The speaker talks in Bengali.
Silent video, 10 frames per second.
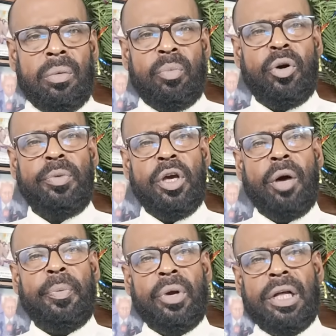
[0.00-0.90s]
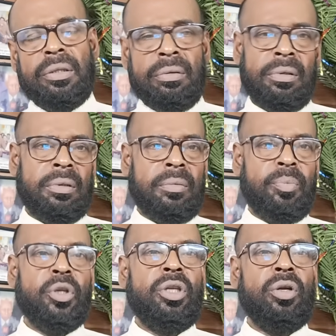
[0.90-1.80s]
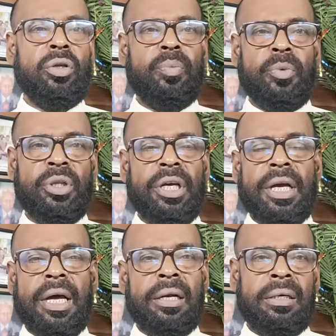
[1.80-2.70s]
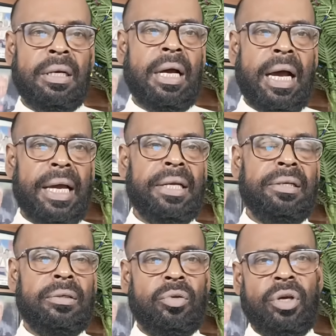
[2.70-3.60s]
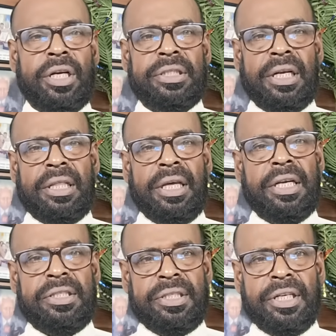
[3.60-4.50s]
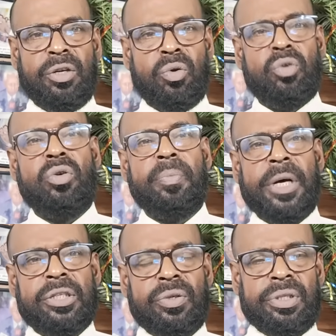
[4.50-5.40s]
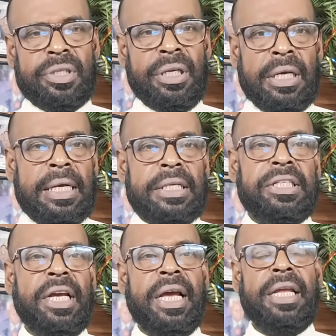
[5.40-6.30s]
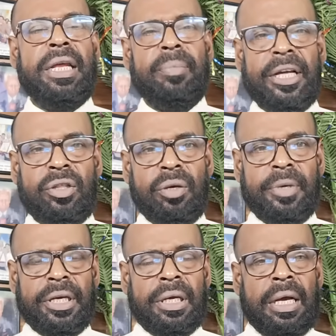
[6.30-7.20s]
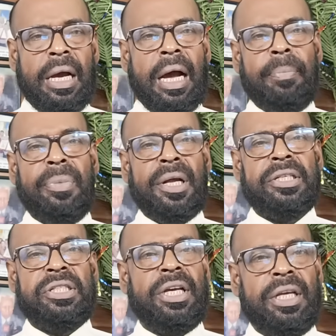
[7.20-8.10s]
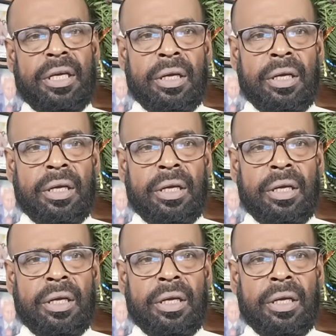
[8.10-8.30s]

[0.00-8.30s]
ভূমি অপরাধ প্রতিরোধ প্রতিকার আইন দুই যেটি নতুন পাশ হয়েছে সেই আইনের মাধ্যমে আপনার সেই